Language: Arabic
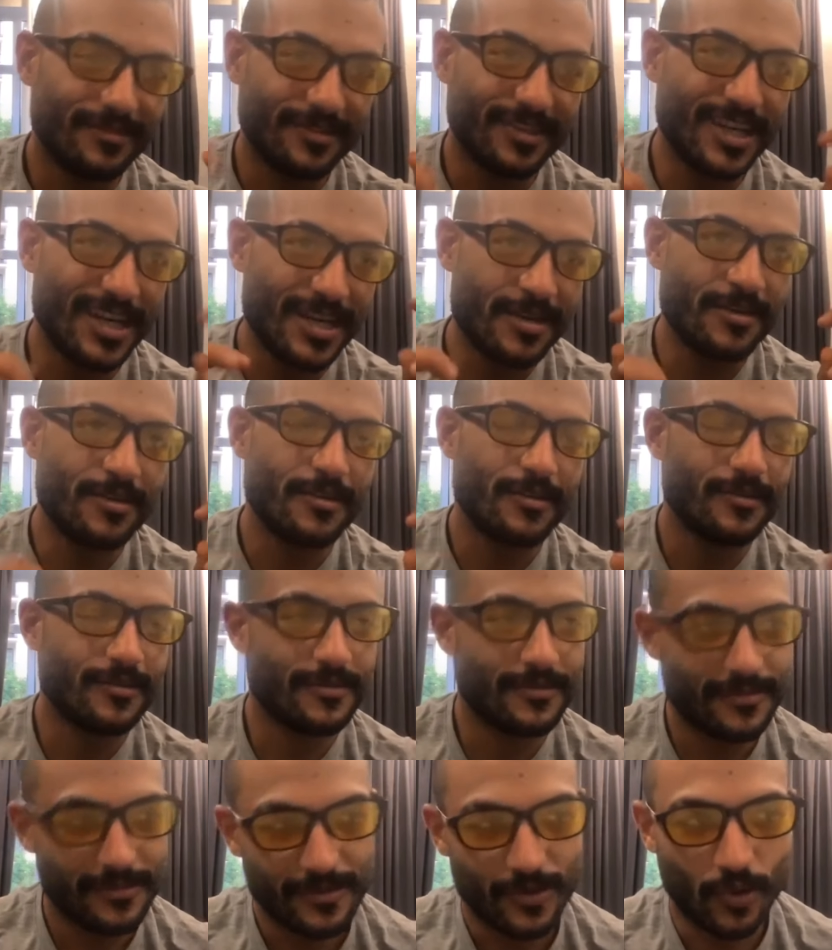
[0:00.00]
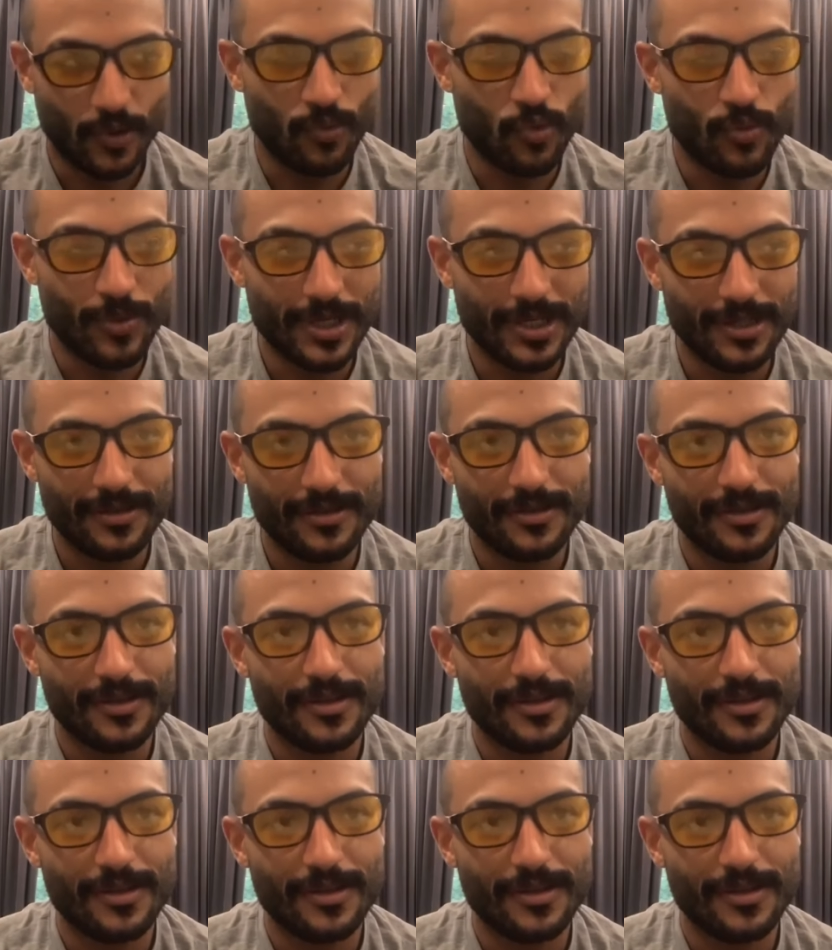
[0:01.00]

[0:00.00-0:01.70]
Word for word: الترن عموما